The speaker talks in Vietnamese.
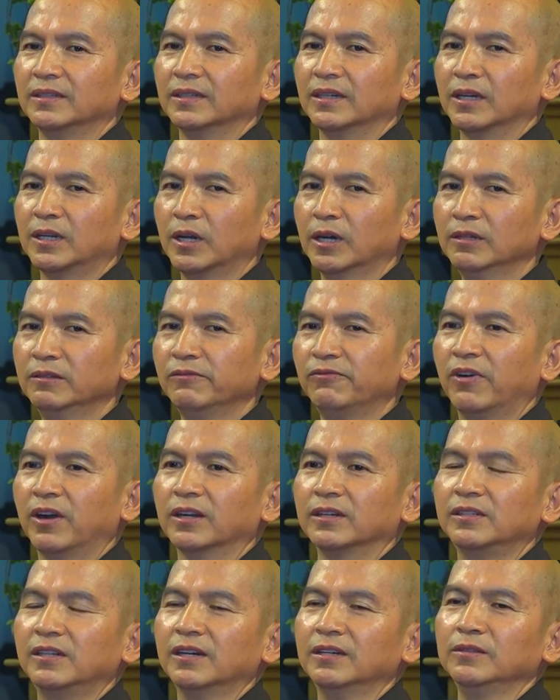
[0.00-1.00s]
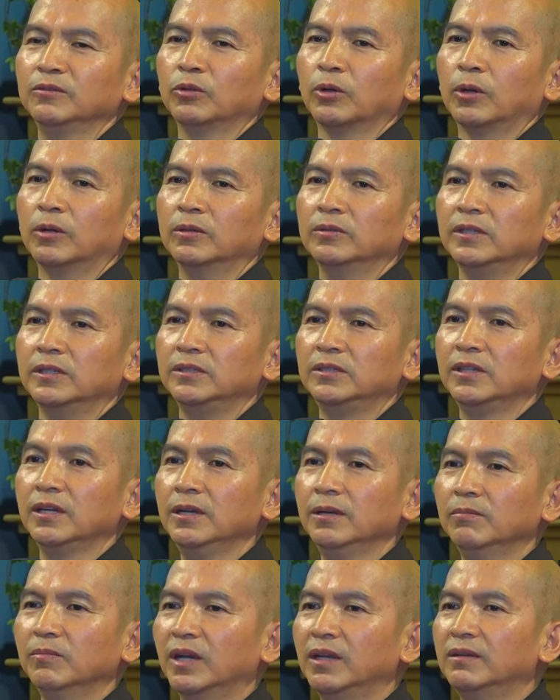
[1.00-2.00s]
khấn Phật, khấn tổ để
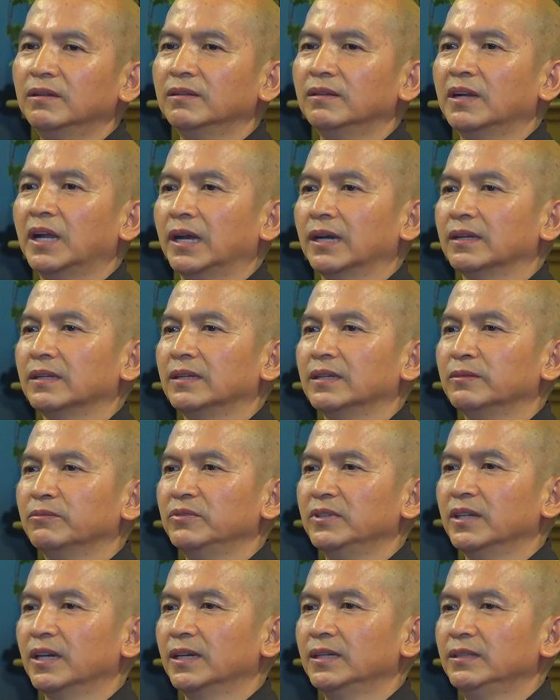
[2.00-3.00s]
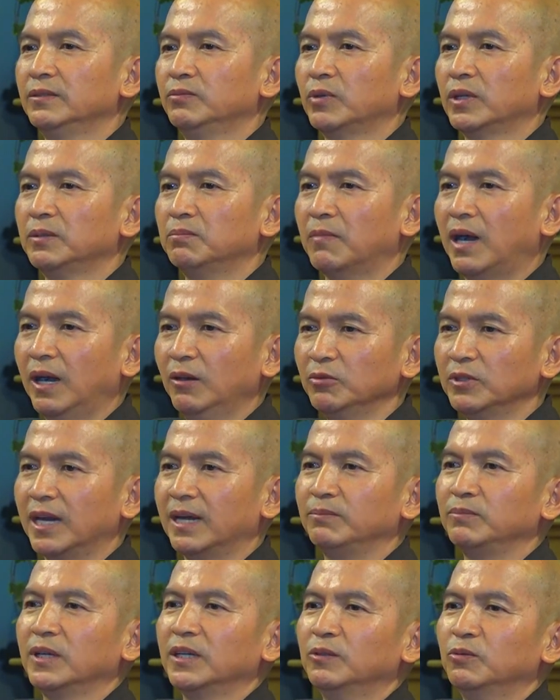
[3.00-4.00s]
chứng minh rằng là vị ấy phải bảo đảm
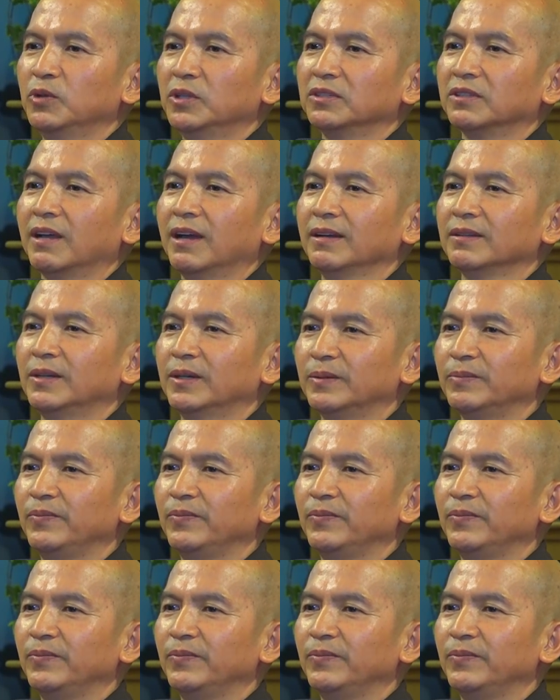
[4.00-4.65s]
cái nguyên tắc đó.